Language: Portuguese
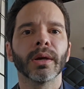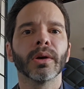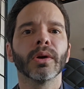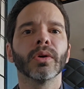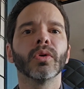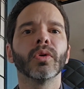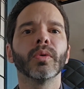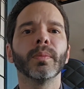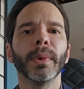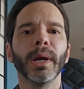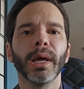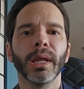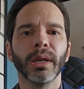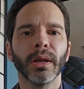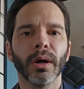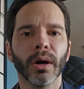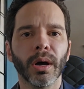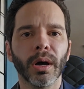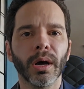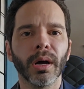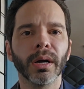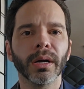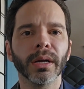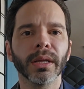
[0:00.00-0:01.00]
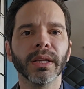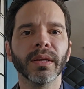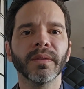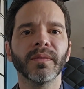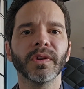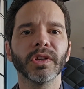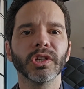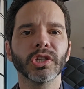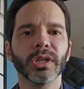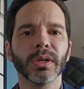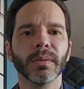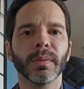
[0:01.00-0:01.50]
o melhor
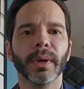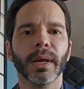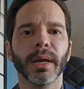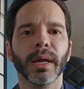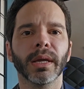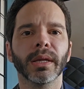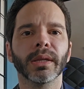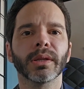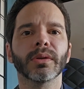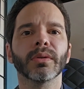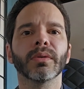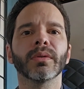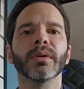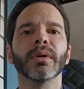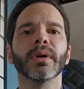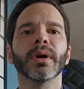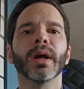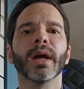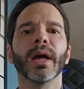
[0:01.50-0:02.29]
investimento